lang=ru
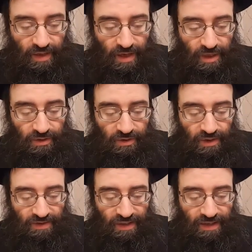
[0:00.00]
А что
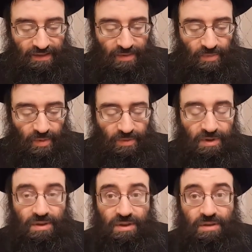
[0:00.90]
касается
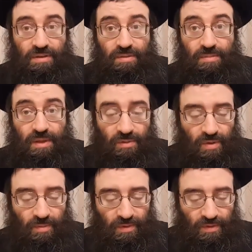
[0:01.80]
помощи э, по
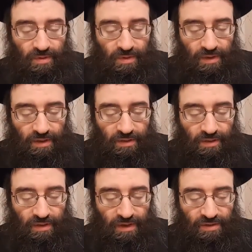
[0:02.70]
дому, он говорит,
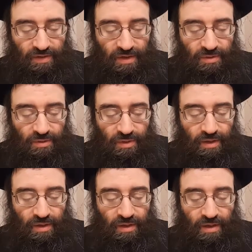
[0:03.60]
что есть две
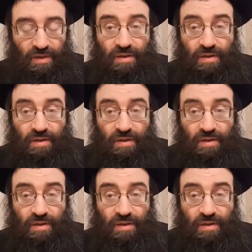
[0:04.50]
истории